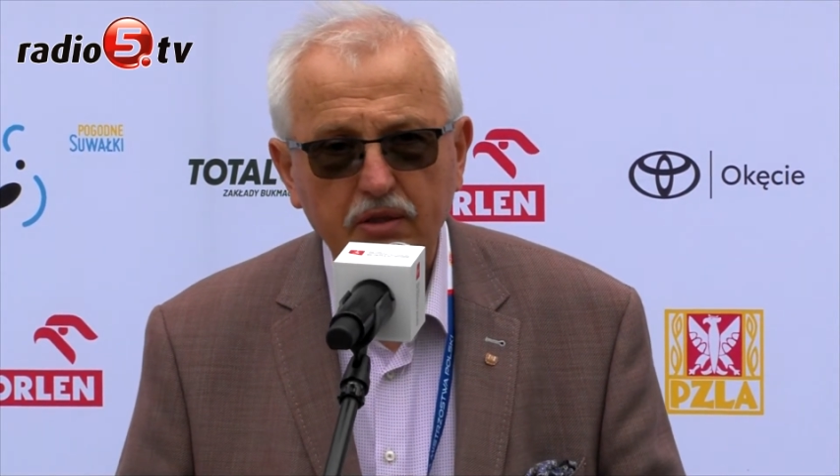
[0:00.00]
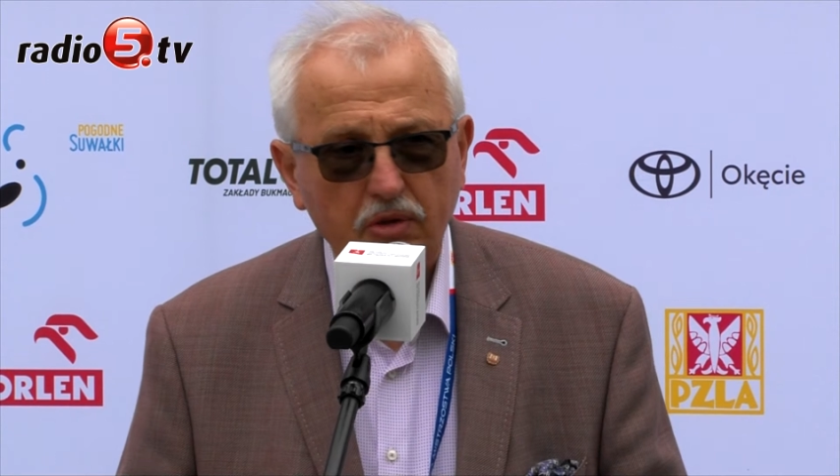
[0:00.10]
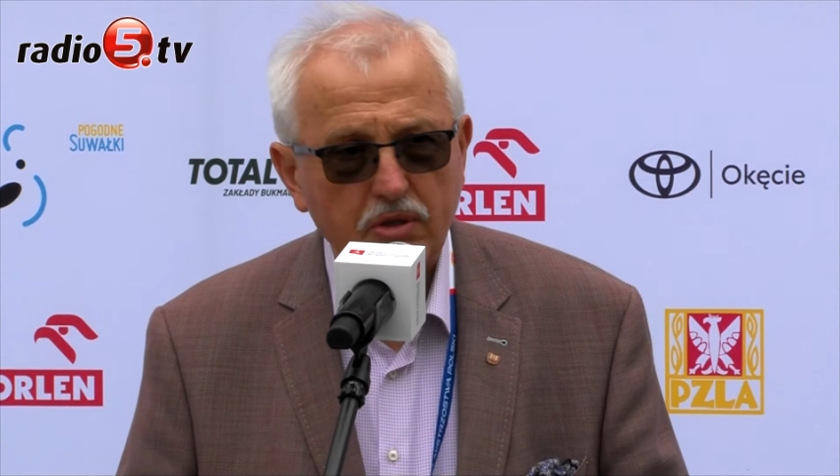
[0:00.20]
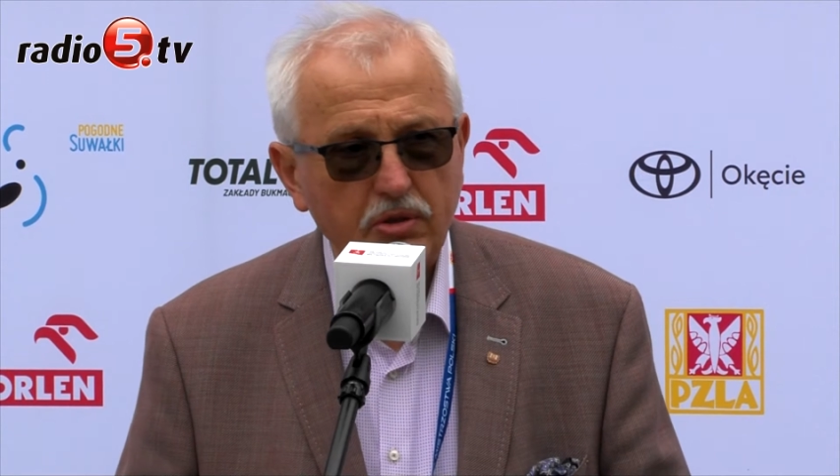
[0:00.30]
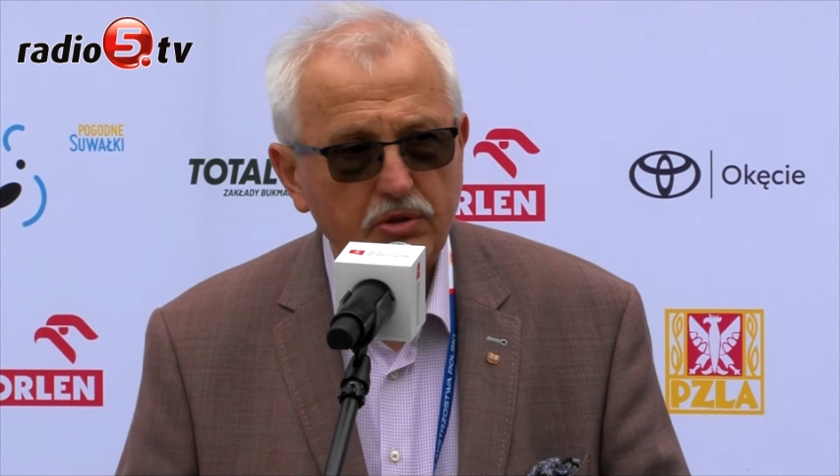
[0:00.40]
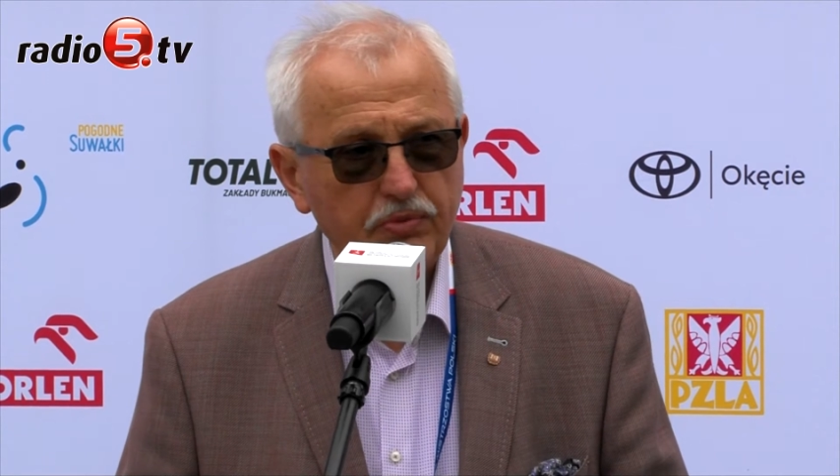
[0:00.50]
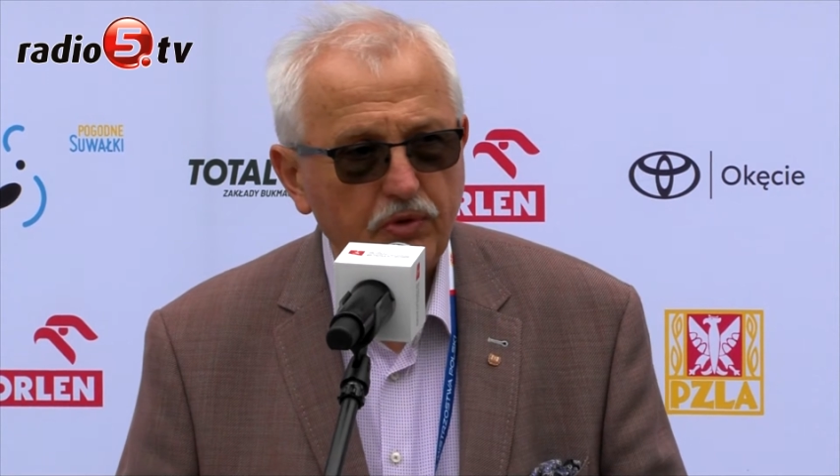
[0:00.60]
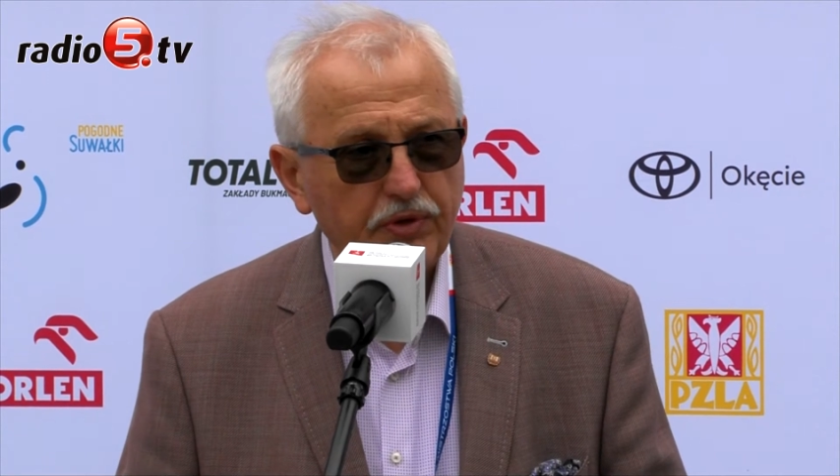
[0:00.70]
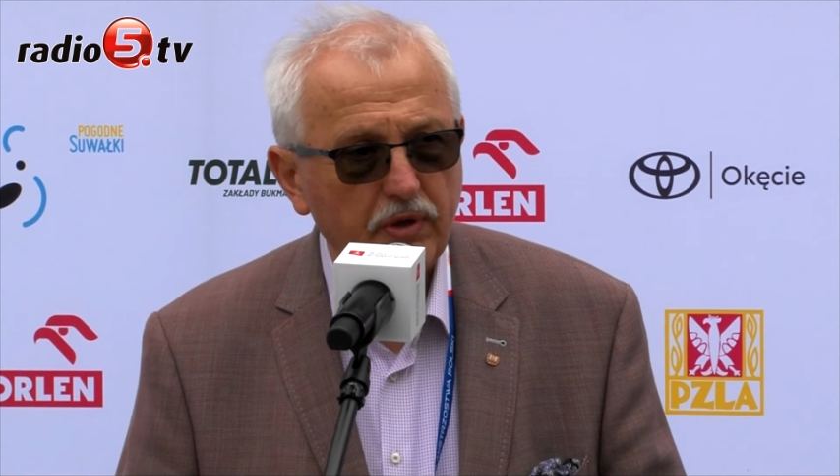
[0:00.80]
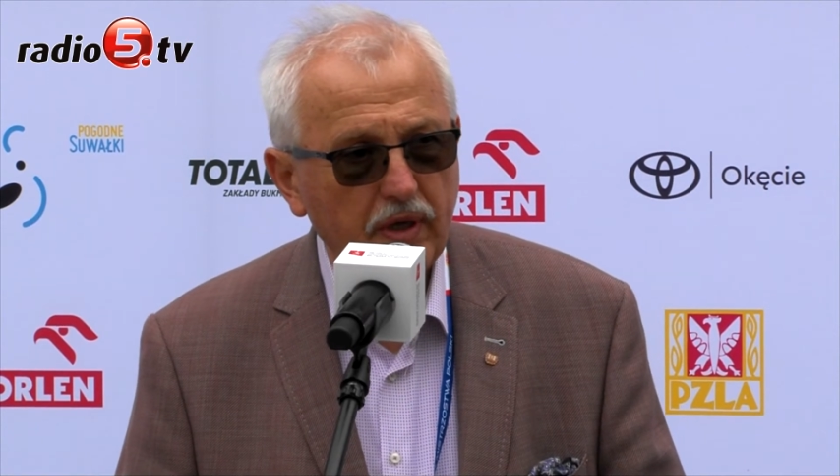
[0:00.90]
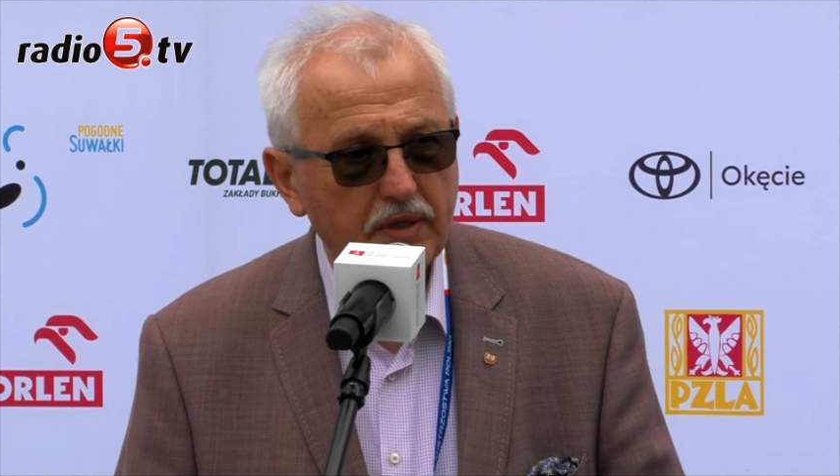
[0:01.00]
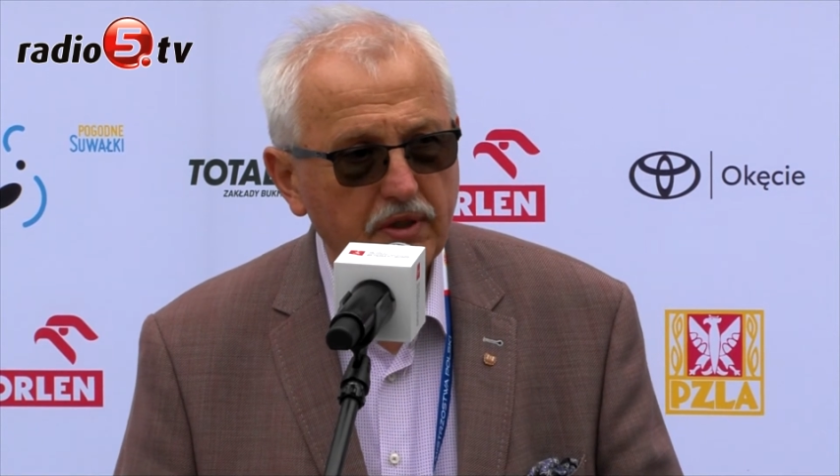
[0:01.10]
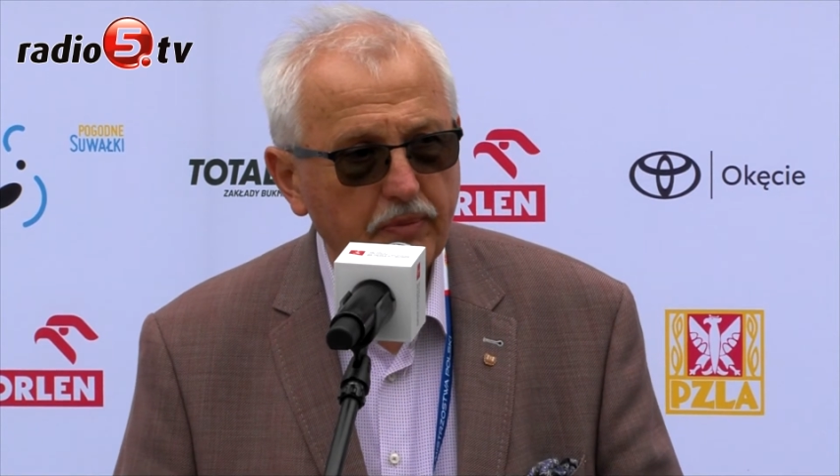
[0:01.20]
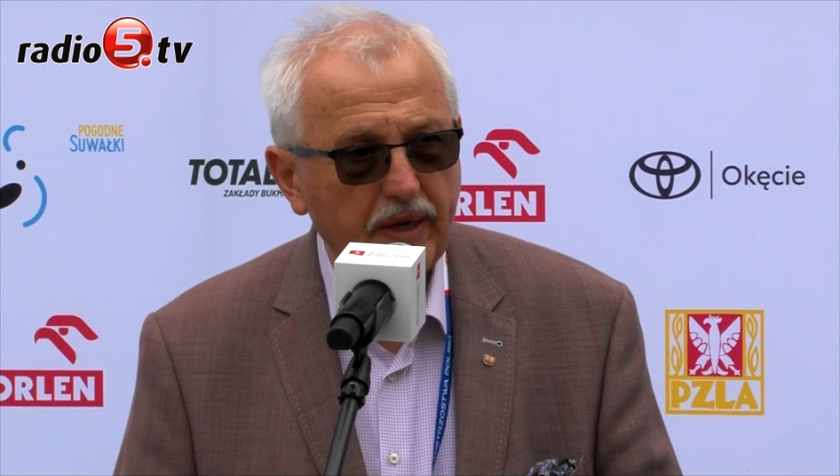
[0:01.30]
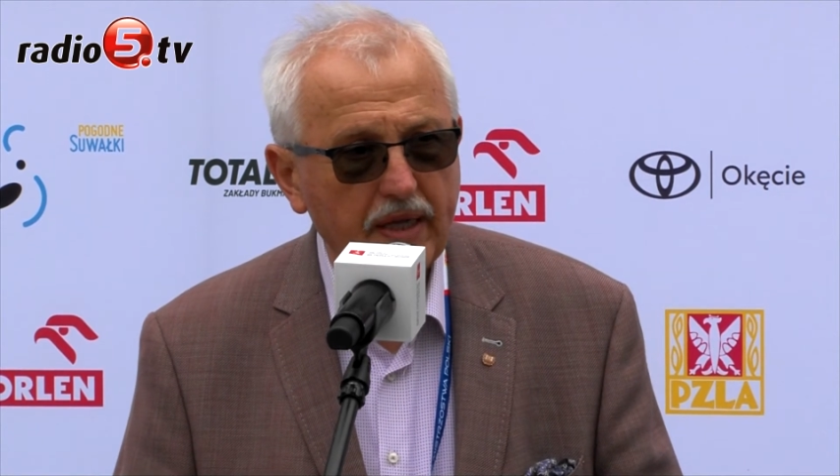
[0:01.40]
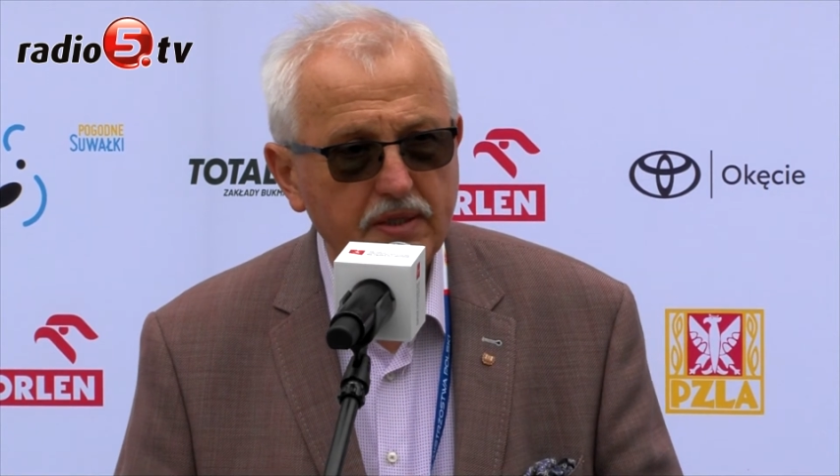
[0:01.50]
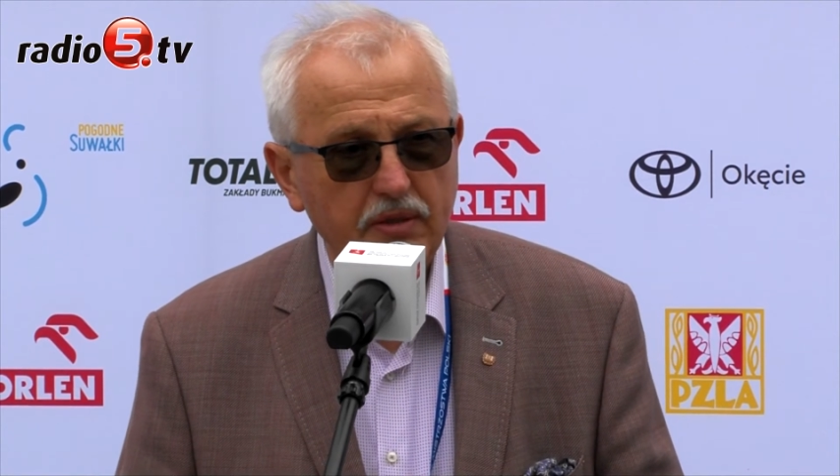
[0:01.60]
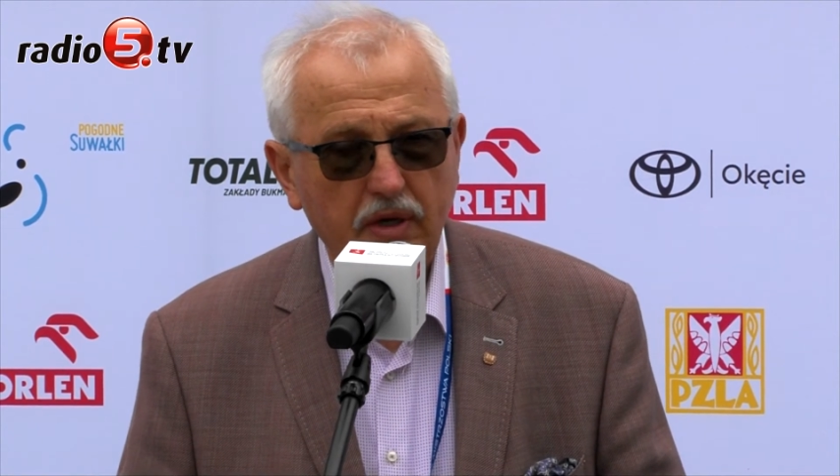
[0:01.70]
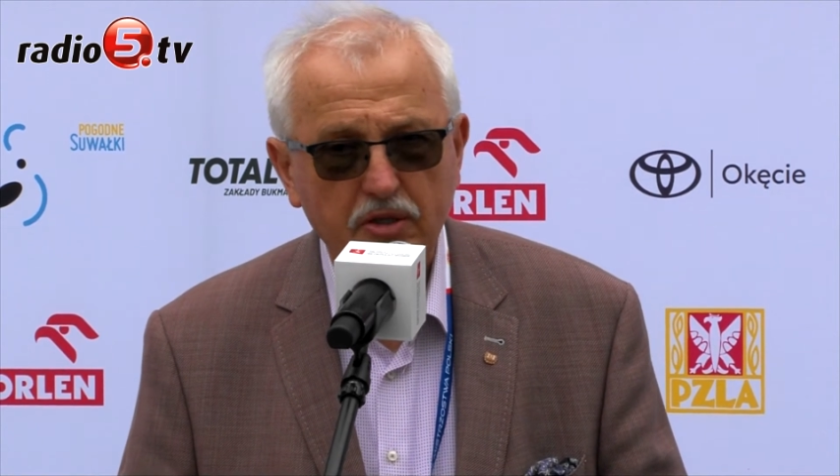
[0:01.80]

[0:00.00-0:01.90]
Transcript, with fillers: To coś mówi o naszej pracy,